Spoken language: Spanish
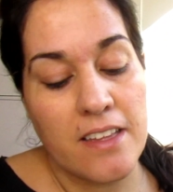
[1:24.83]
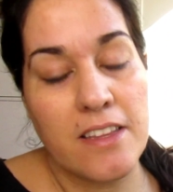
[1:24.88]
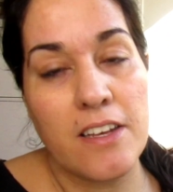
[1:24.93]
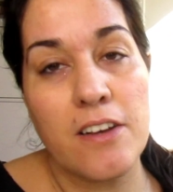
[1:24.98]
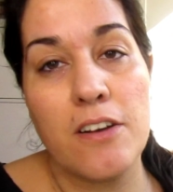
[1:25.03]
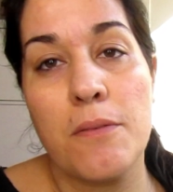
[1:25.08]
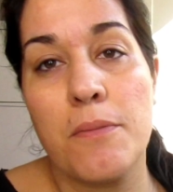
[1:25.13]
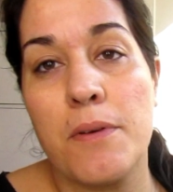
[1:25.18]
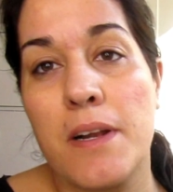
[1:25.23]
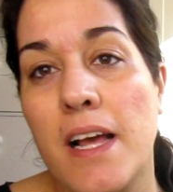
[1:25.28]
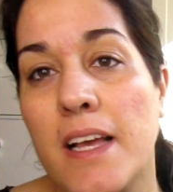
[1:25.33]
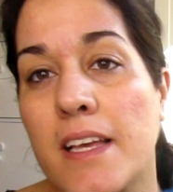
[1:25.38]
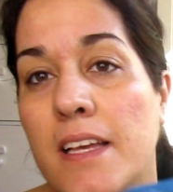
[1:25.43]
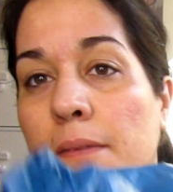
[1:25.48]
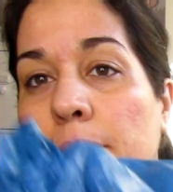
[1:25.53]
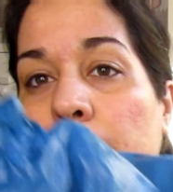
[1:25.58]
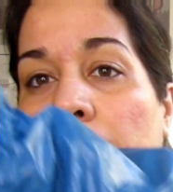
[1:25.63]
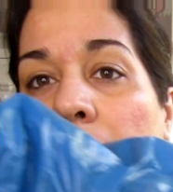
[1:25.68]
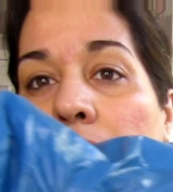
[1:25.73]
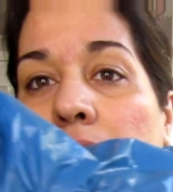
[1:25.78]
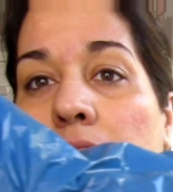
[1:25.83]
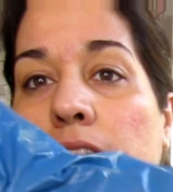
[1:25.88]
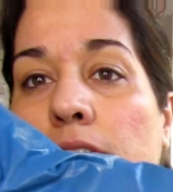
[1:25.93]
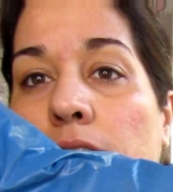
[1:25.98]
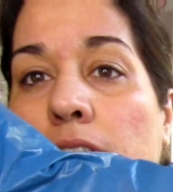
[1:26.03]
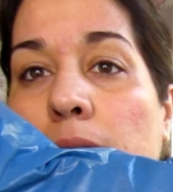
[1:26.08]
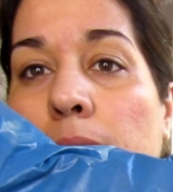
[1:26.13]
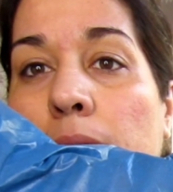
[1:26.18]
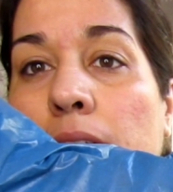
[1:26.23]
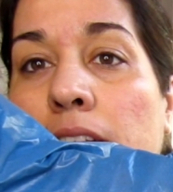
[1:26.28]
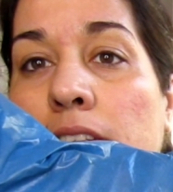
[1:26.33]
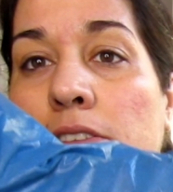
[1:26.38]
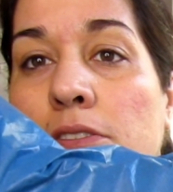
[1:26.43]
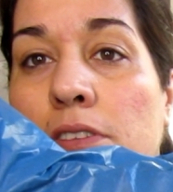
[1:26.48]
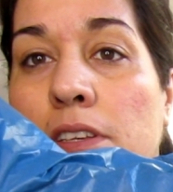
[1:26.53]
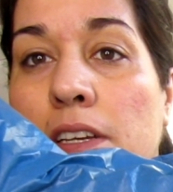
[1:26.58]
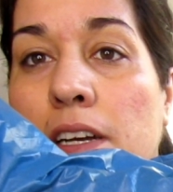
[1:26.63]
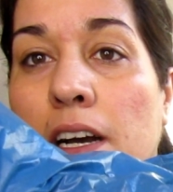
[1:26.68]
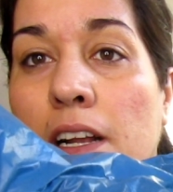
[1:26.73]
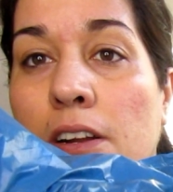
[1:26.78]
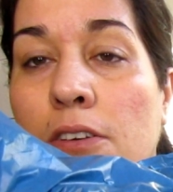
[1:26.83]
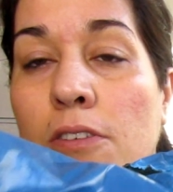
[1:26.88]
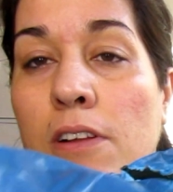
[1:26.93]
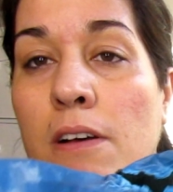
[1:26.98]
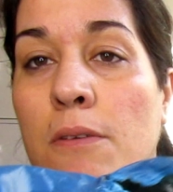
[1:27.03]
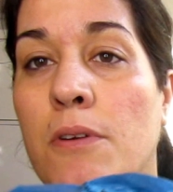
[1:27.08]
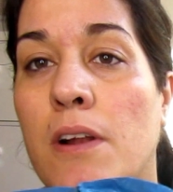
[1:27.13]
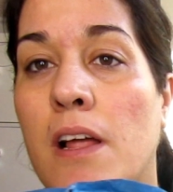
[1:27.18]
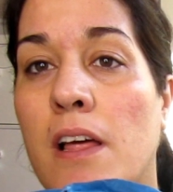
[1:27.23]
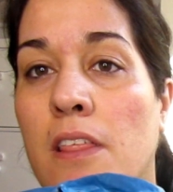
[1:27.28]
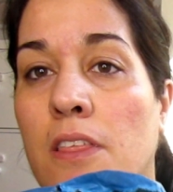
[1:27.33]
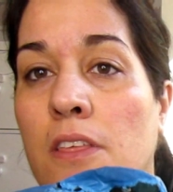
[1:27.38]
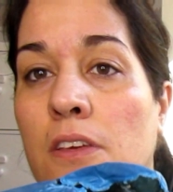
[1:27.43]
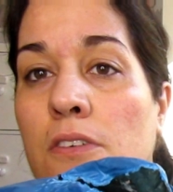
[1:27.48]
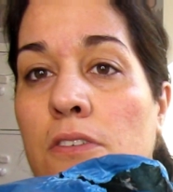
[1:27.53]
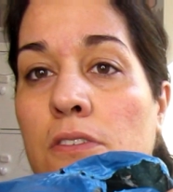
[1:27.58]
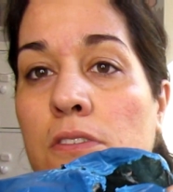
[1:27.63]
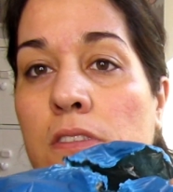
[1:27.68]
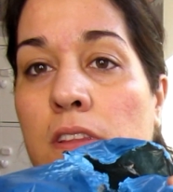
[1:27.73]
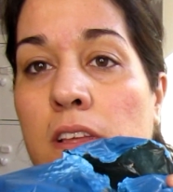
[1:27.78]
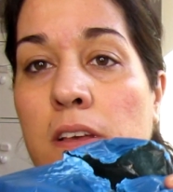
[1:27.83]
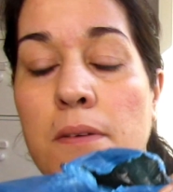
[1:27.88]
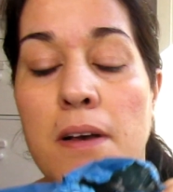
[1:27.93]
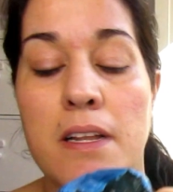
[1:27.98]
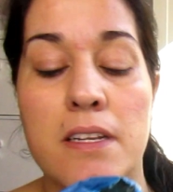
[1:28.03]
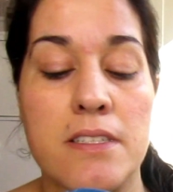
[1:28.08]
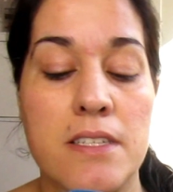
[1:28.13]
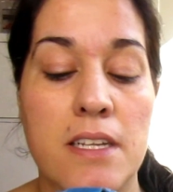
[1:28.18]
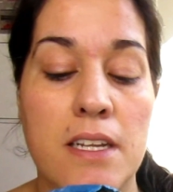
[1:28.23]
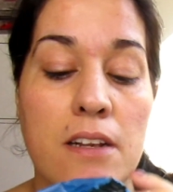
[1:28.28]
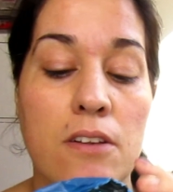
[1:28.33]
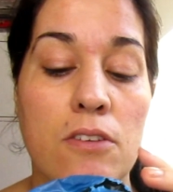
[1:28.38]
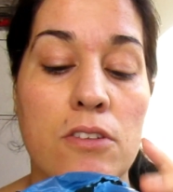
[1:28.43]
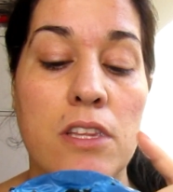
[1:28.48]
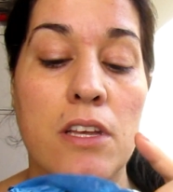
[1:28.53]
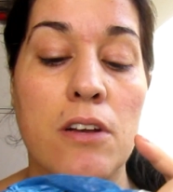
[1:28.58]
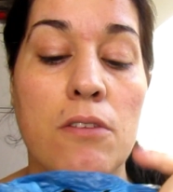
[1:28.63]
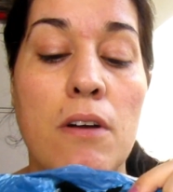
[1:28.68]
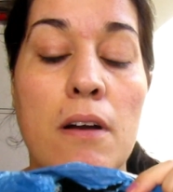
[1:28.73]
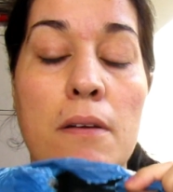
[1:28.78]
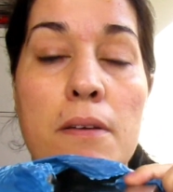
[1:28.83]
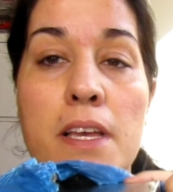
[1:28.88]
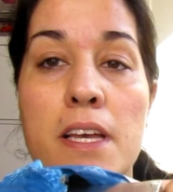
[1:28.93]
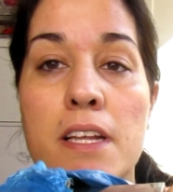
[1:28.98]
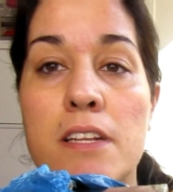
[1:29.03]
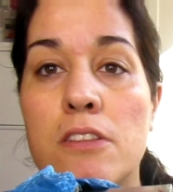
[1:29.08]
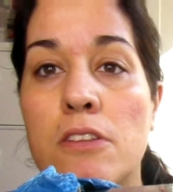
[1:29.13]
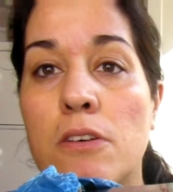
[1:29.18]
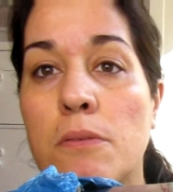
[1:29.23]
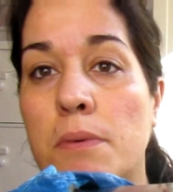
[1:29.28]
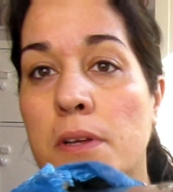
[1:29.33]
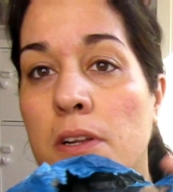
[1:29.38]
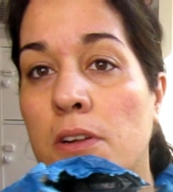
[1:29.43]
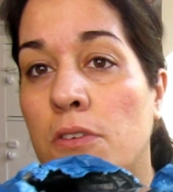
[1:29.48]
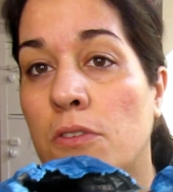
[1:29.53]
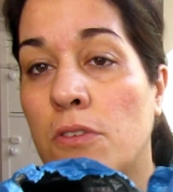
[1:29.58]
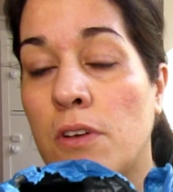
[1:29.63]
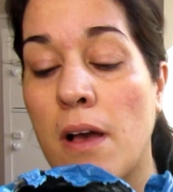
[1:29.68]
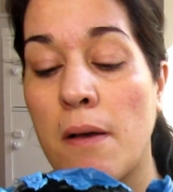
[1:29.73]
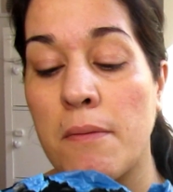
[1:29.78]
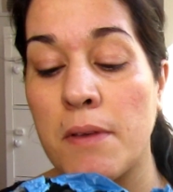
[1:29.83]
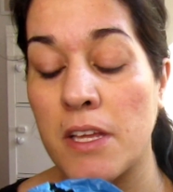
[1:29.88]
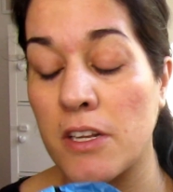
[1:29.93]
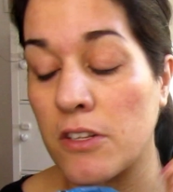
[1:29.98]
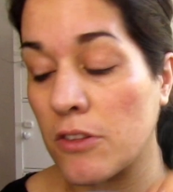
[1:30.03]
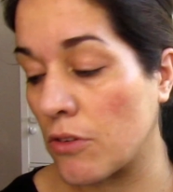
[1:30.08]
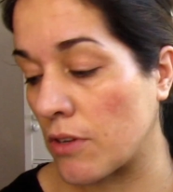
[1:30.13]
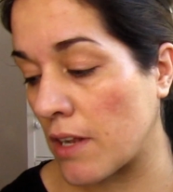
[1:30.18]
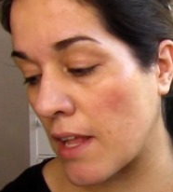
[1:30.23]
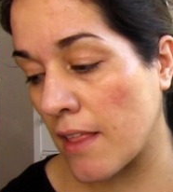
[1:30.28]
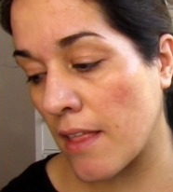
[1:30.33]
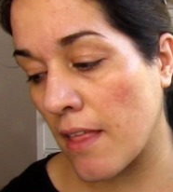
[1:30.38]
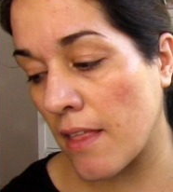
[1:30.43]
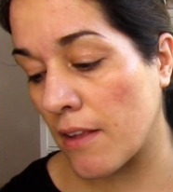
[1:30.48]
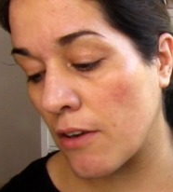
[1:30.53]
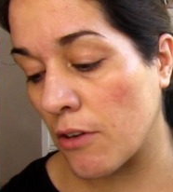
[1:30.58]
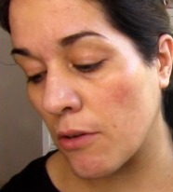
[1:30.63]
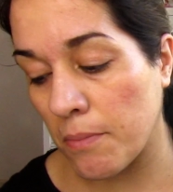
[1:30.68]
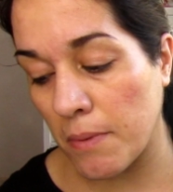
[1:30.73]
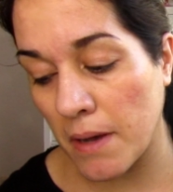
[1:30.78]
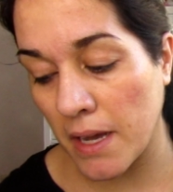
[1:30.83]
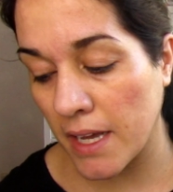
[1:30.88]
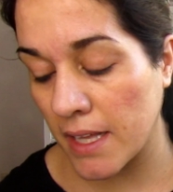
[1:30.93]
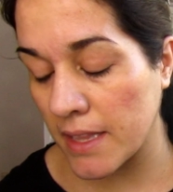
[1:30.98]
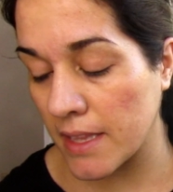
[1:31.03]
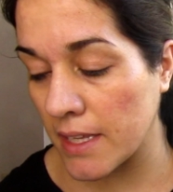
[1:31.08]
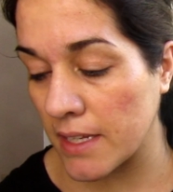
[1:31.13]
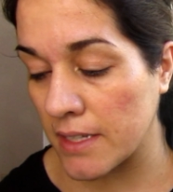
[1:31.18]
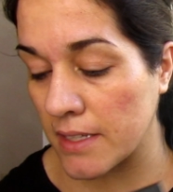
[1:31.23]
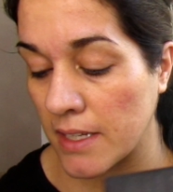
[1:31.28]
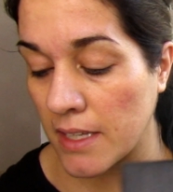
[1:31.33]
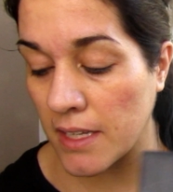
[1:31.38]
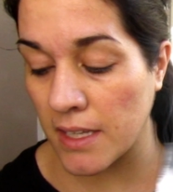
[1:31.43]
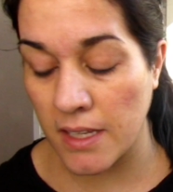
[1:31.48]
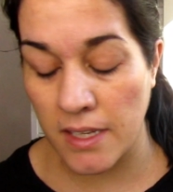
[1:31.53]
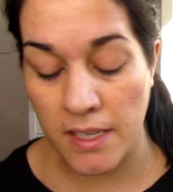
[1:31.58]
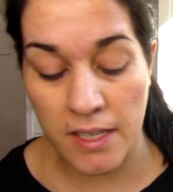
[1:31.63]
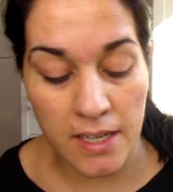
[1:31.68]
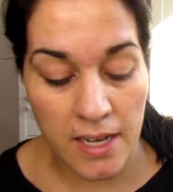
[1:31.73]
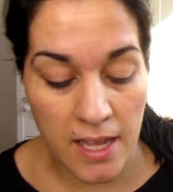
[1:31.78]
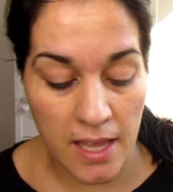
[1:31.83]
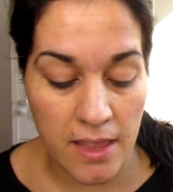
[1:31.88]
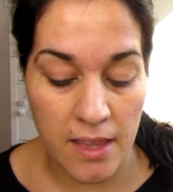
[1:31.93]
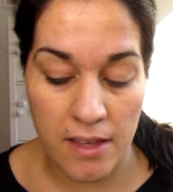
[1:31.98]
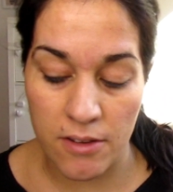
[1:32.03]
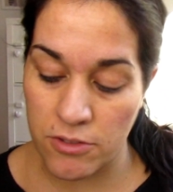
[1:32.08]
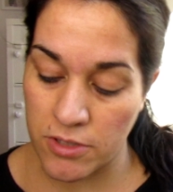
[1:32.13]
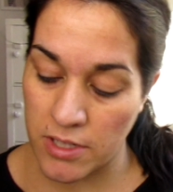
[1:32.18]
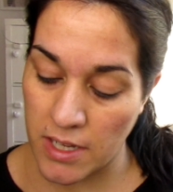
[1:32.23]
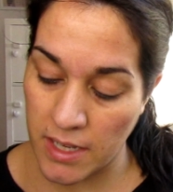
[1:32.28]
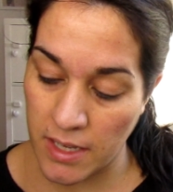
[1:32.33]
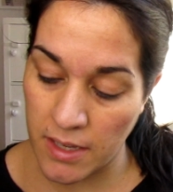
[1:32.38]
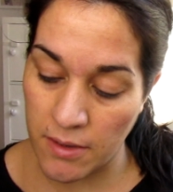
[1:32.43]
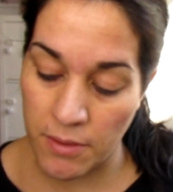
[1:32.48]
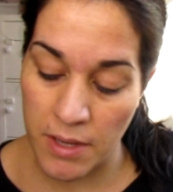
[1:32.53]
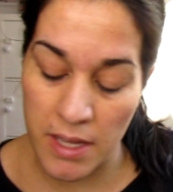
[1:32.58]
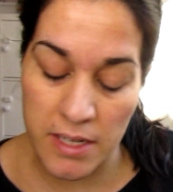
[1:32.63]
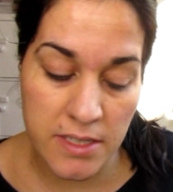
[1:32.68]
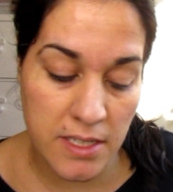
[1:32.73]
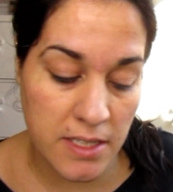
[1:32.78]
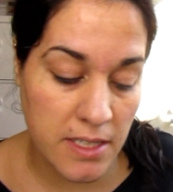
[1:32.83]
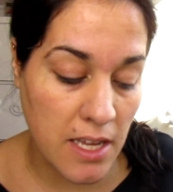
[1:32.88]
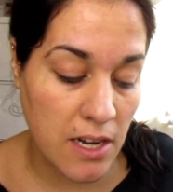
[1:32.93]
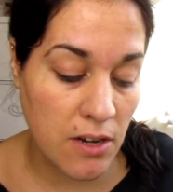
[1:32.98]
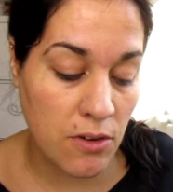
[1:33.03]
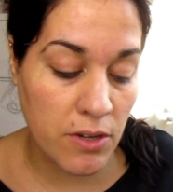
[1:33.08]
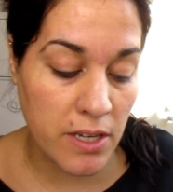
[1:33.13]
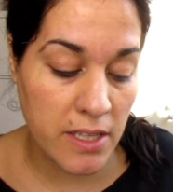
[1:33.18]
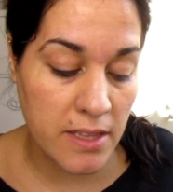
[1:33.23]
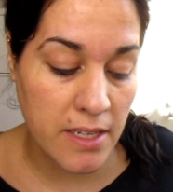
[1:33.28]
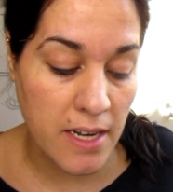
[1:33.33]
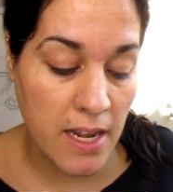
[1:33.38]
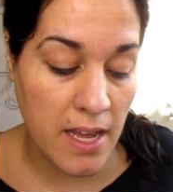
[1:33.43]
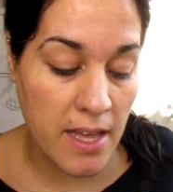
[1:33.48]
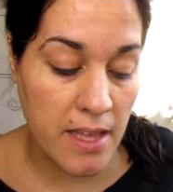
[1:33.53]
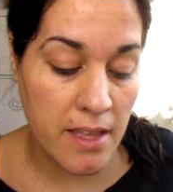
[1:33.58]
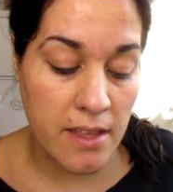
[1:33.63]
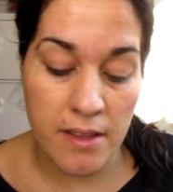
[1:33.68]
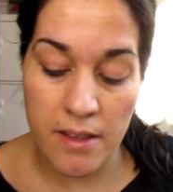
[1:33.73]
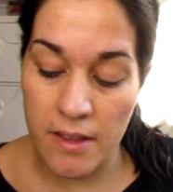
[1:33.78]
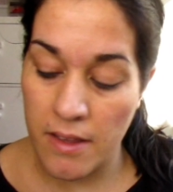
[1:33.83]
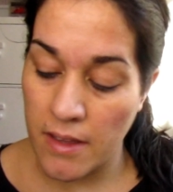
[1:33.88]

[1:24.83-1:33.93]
Tengo por aquí el paquetito que me han hecho llegar colaboración de Banser, lo tengo abierto pero no he abierto nada de los paquetes ni, nada, o sea que os voy a enseñar lo que trae